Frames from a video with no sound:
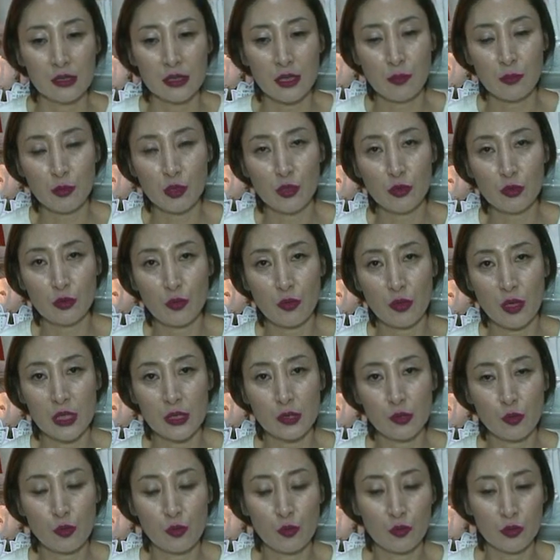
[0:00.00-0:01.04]
3년
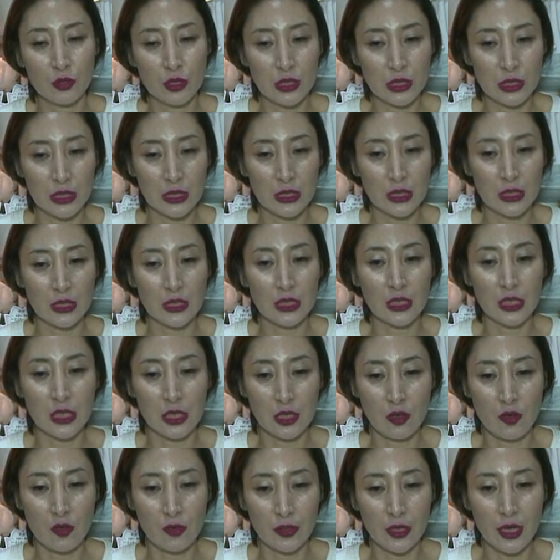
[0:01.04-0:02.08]
동안 조금씩
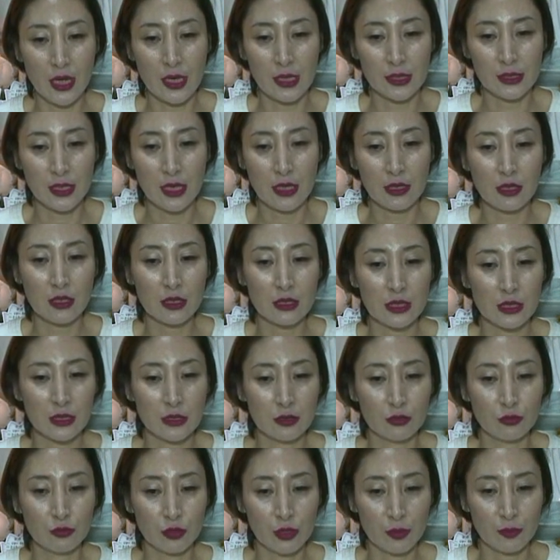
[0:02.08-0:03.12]
잃거나
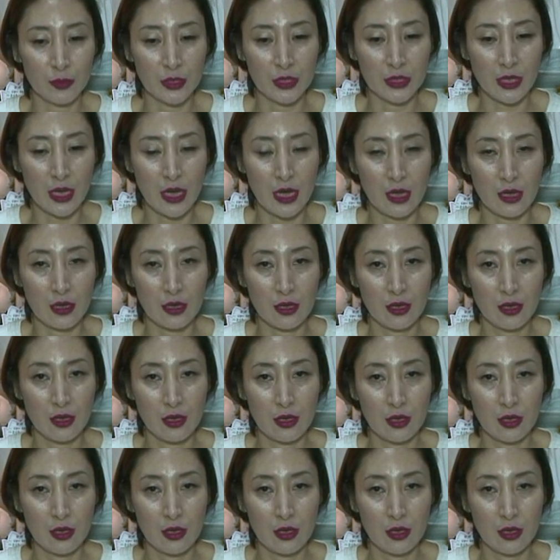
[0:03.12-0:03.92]
사라지는 운입니다.